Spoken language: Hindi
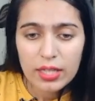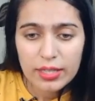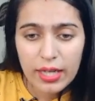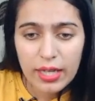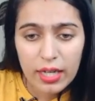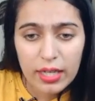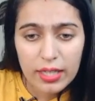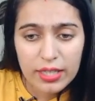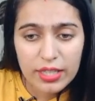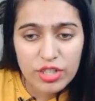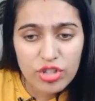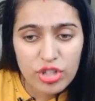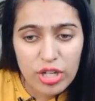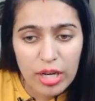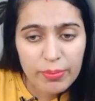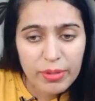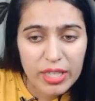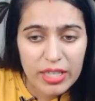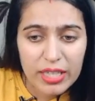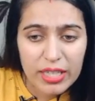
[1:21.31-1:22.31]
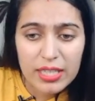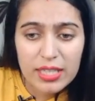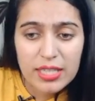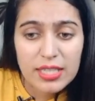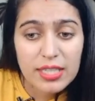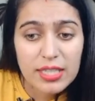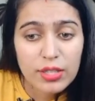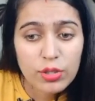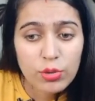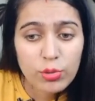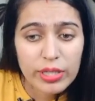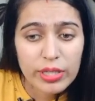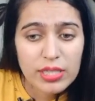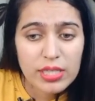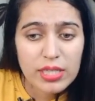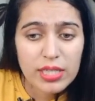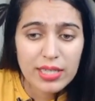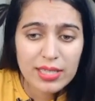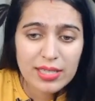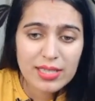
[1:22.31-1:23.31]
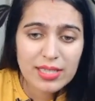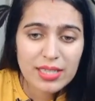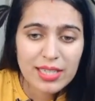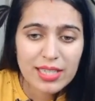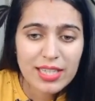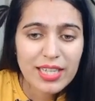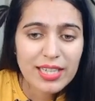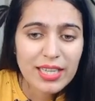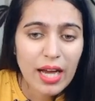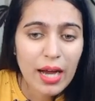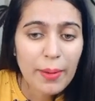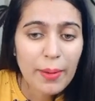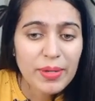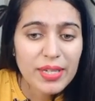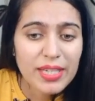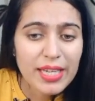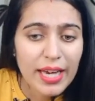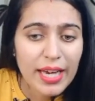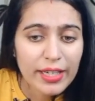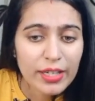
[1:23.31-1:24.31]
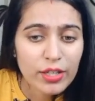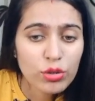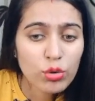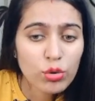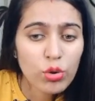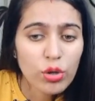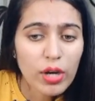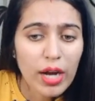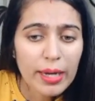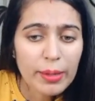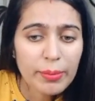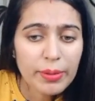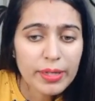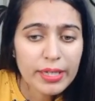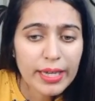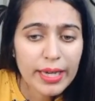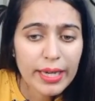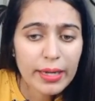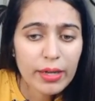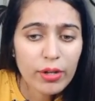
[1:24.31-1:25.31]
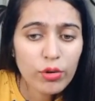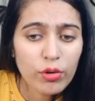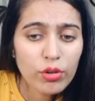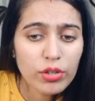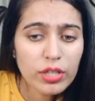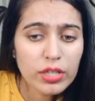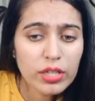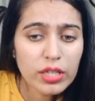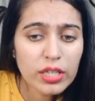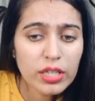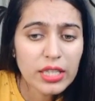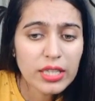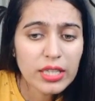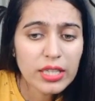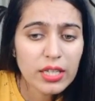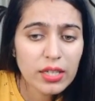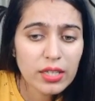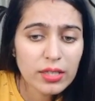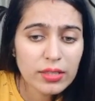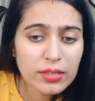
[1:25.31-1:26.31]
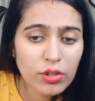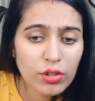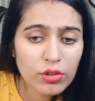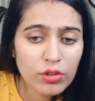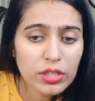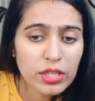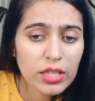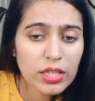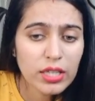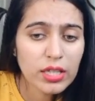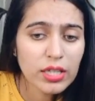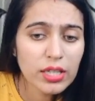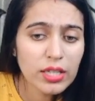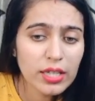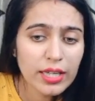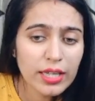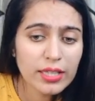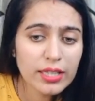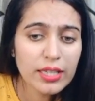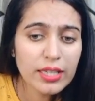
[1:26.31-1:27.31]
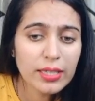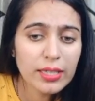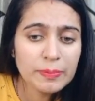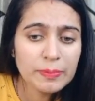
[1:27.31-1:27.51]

या नीचे आप देखें सी टू एच सिक्स ठीक है यहाँ भी क्या है कि दो कार्बन हैं और तीन और तीन इधर